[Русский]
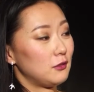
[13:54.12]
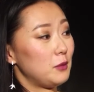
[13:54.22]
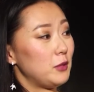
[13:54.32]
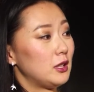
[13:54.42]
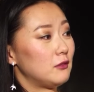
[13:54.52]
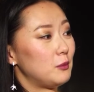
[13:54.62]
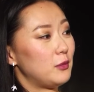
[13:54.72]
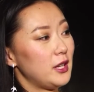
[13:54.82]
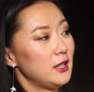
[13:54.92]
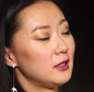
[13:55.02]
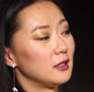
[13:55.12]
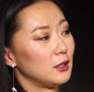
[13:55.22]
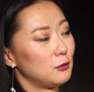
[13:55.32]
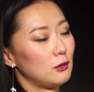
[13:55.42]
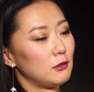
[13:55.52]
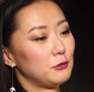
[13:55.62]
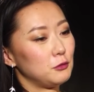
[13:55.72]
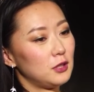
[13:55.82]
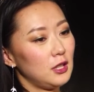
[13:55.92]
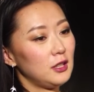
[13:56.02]
современного поэта, которого
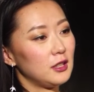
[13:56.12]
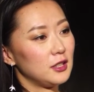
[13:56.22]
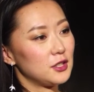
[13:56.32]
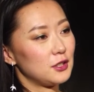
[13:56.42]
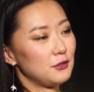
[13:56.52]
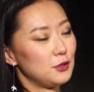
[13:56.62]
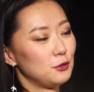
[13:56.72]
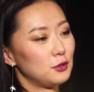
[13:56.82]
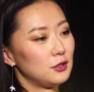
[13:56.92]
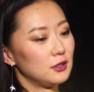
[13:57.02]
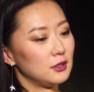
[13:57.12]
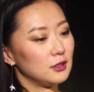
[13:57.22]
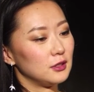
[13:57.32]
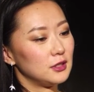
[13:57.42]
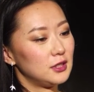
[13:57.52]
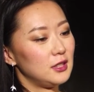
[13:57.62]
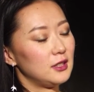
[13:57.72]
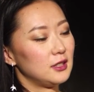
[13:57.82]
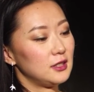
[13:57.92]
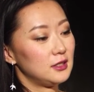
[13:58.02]
внутри, конечно, ведет э,
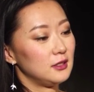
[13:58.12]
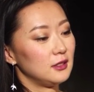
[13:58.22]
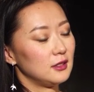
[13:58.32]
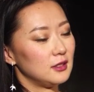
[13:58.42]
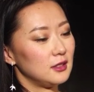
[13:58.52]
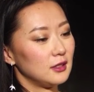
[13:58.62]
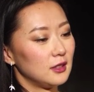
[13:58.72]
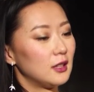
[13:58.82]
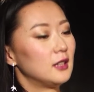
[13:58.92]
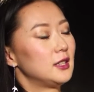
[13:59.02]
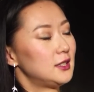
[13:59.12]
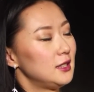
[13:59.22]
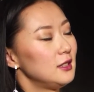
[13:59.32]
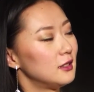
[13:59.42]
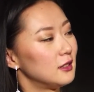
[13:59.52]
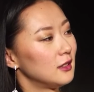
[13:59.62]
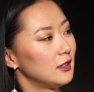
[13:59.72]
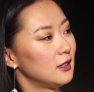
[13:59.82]
сильная какая-то сила